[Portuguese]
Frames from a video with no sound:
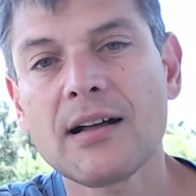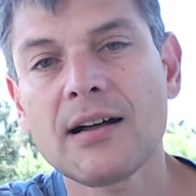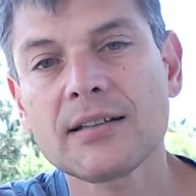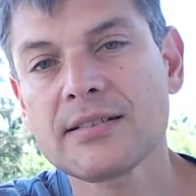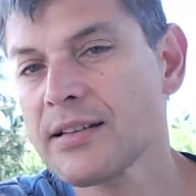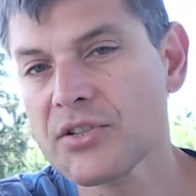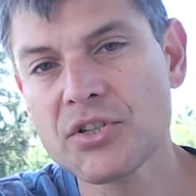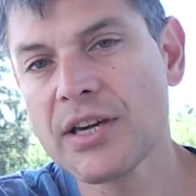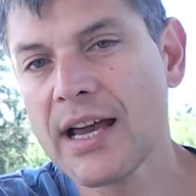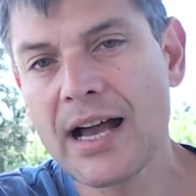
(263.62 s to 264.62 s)
a
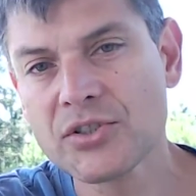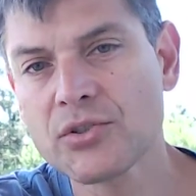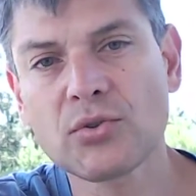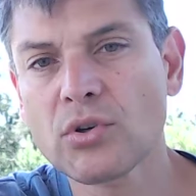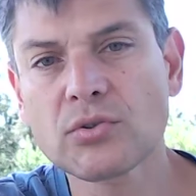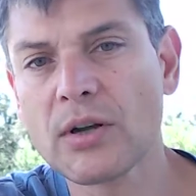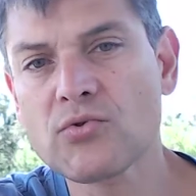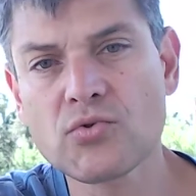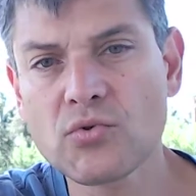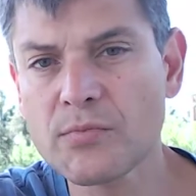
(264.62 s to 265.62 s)
estatística é a arte de torturar
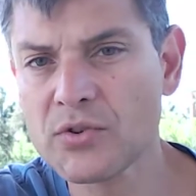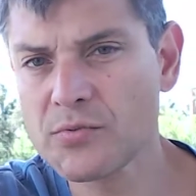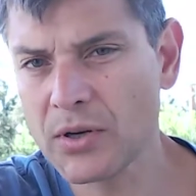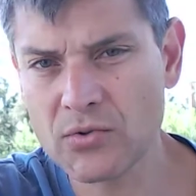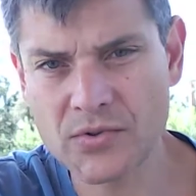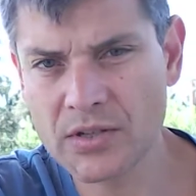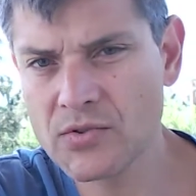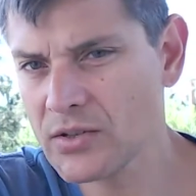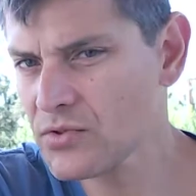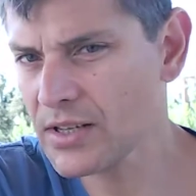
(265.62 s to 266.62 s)
os números para conseguir os
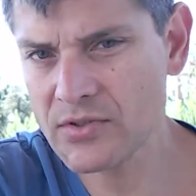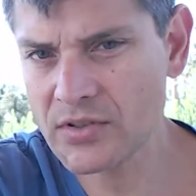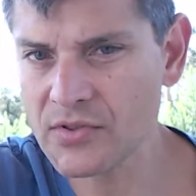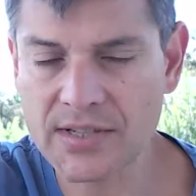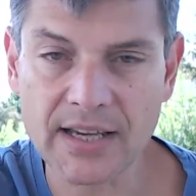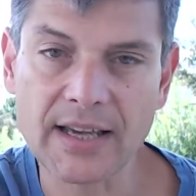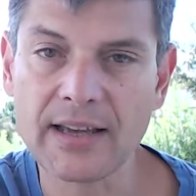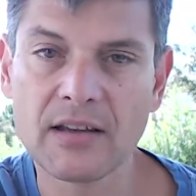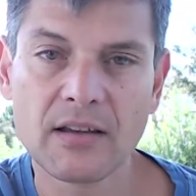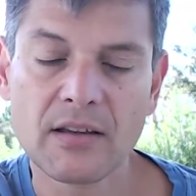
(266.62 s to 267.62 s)
resultados que você quer.
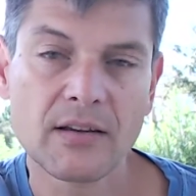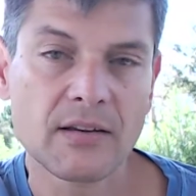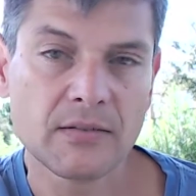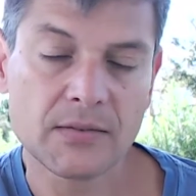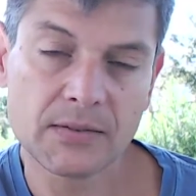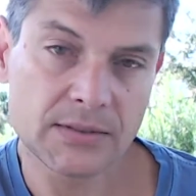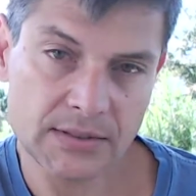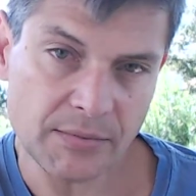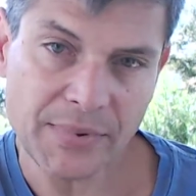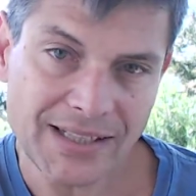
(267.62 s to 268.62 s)

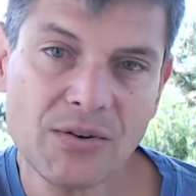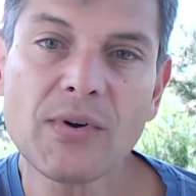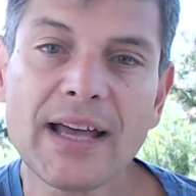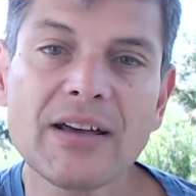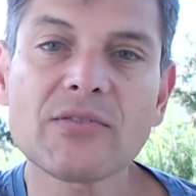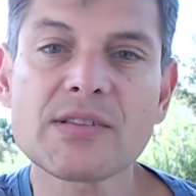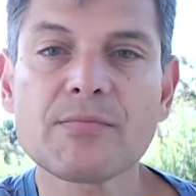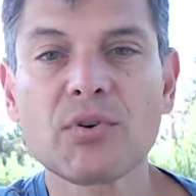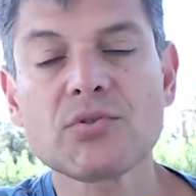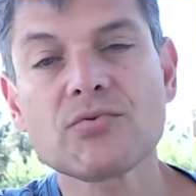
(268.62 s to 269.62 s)
Também não é. Você
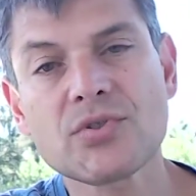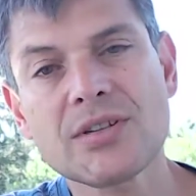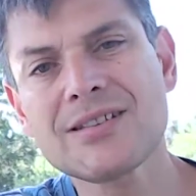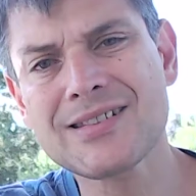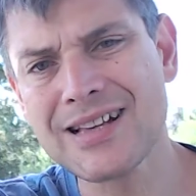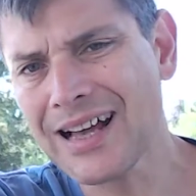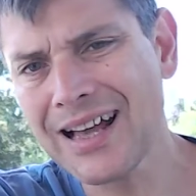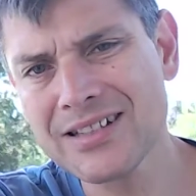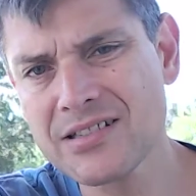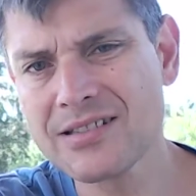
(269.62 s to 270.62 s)
pode
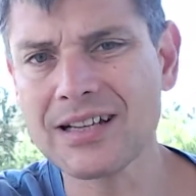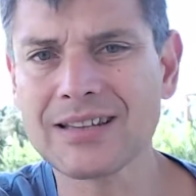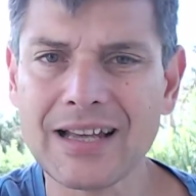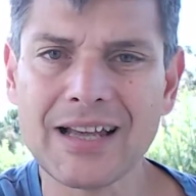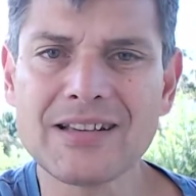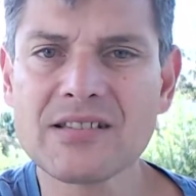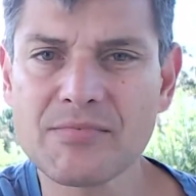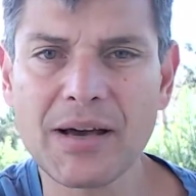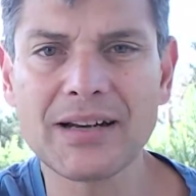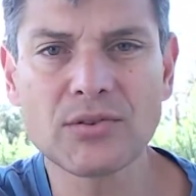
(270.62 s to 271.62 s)
utilizar de estratégias
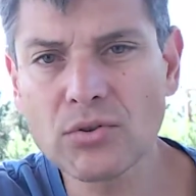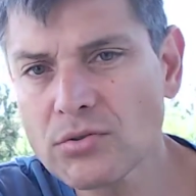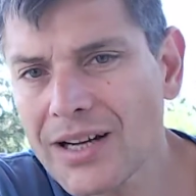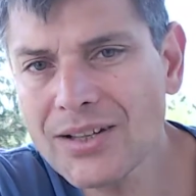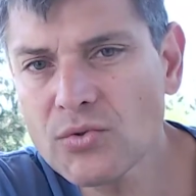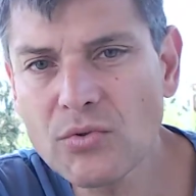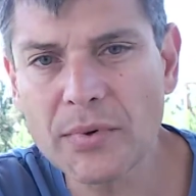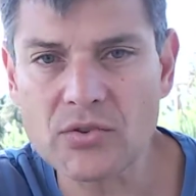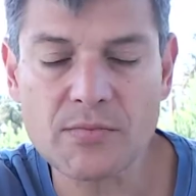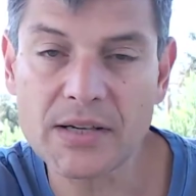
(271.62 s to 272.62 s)
para torturar
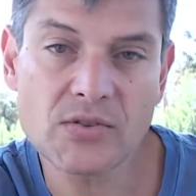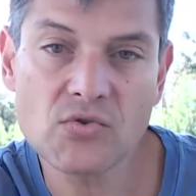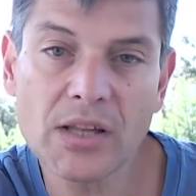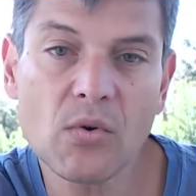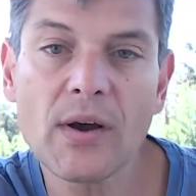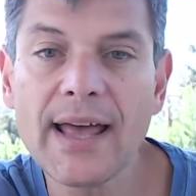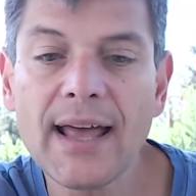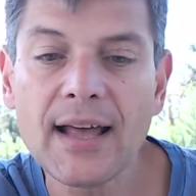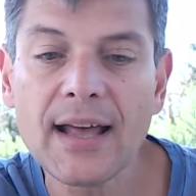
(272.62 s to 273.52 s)
números, mas isso não é